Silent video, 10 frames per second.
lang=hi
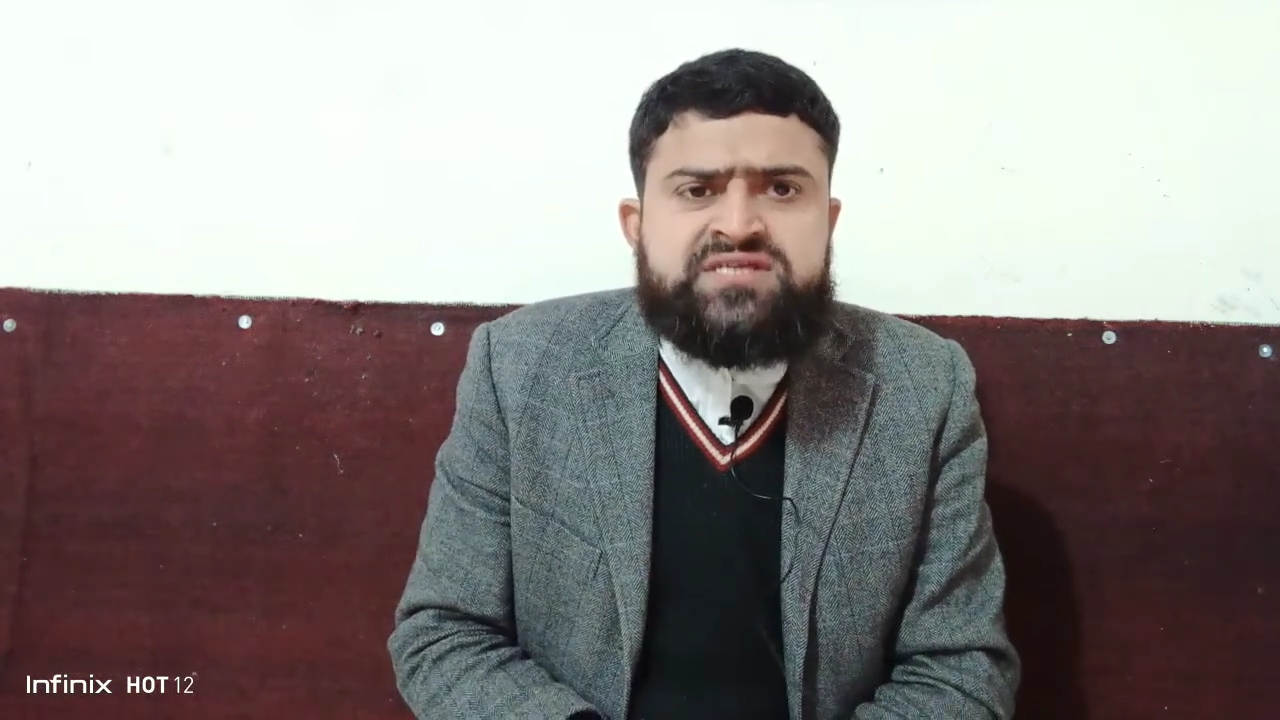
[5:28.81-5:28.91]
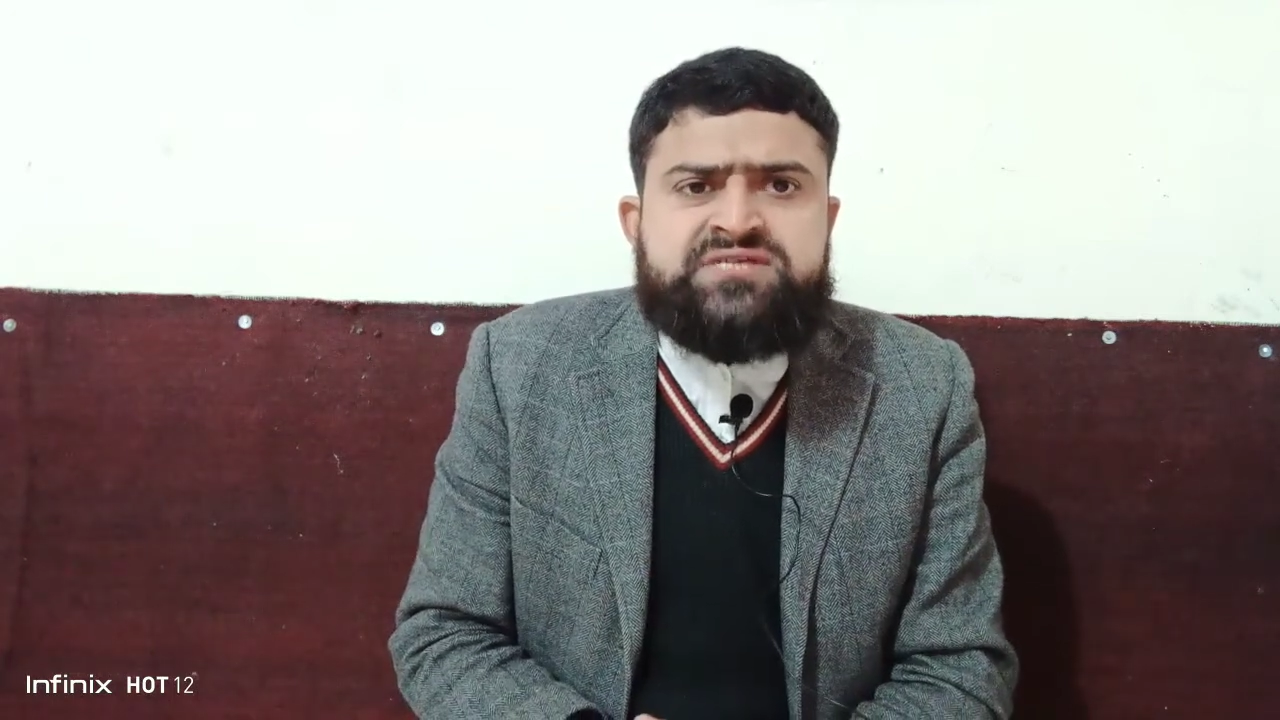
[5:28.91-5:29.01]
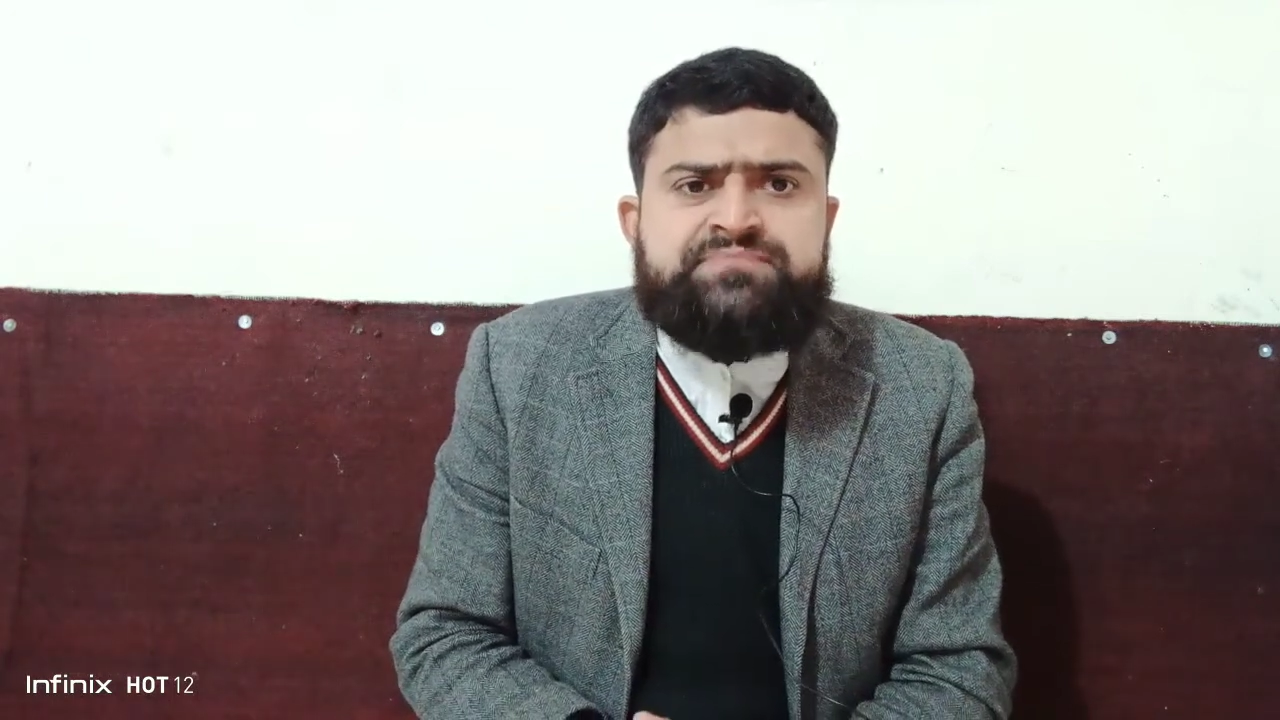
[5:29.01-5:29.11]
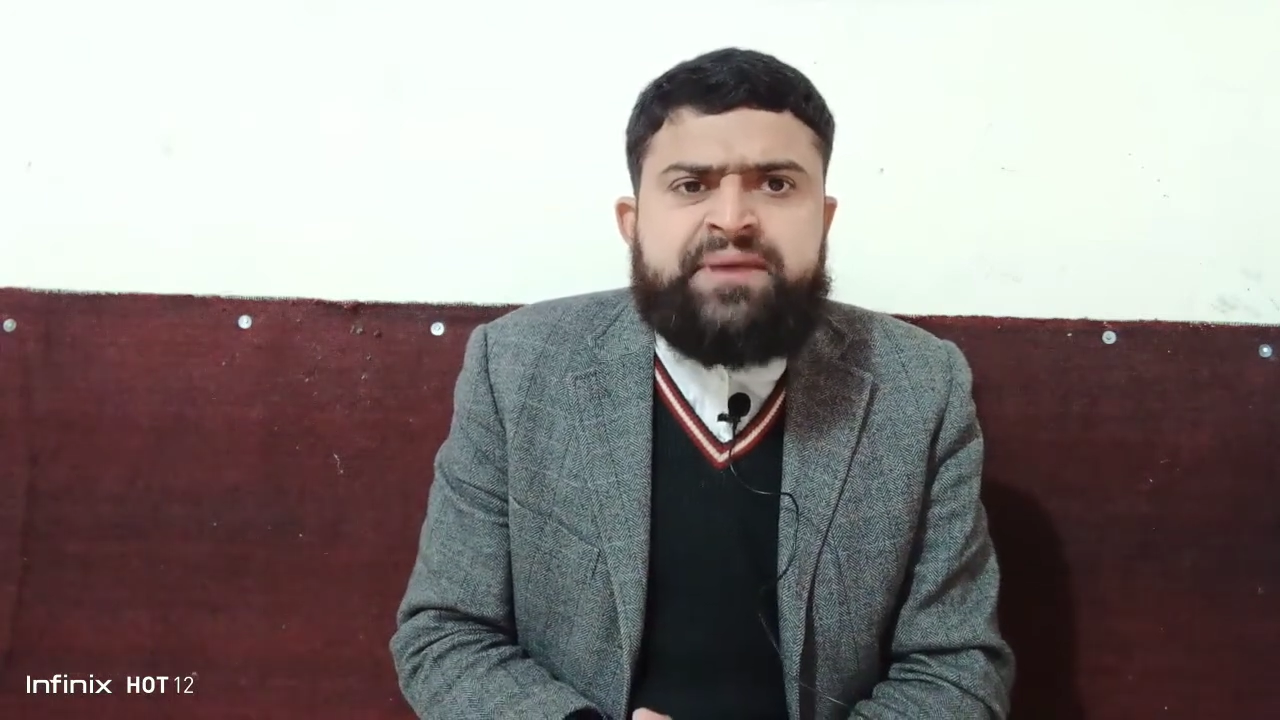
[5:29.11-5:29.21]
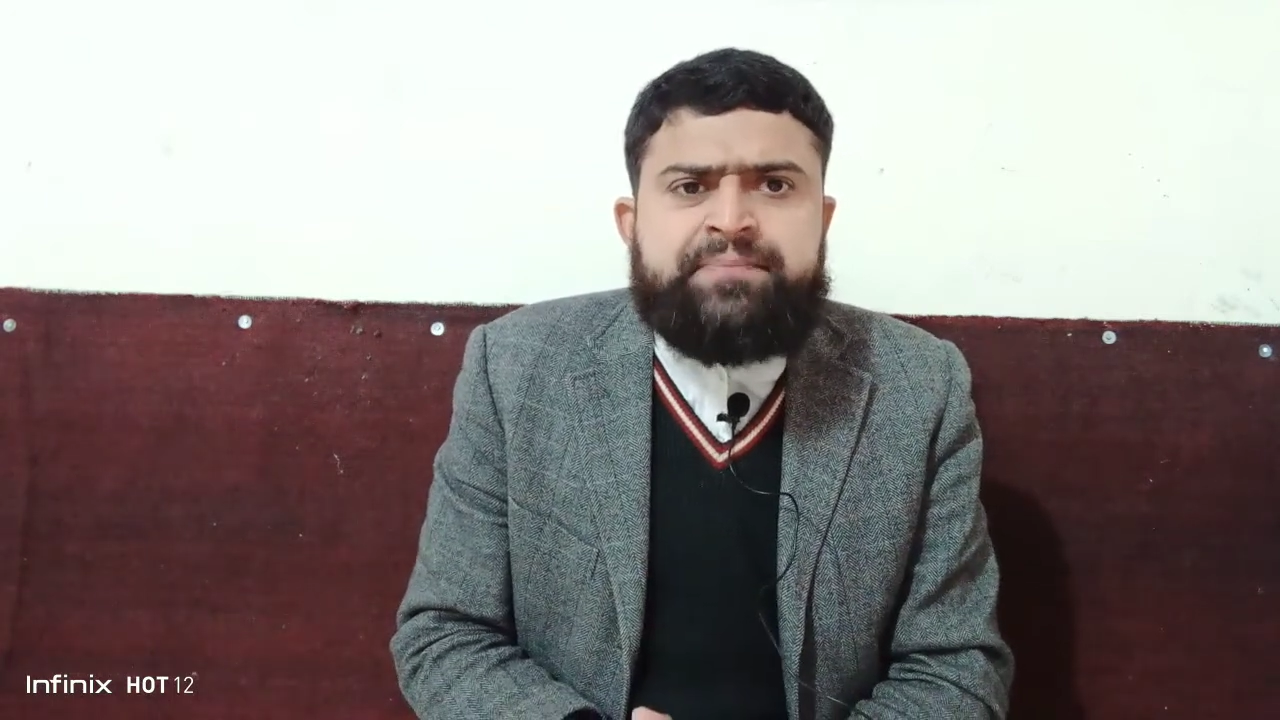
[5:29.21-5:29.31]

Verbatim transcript: जिसमें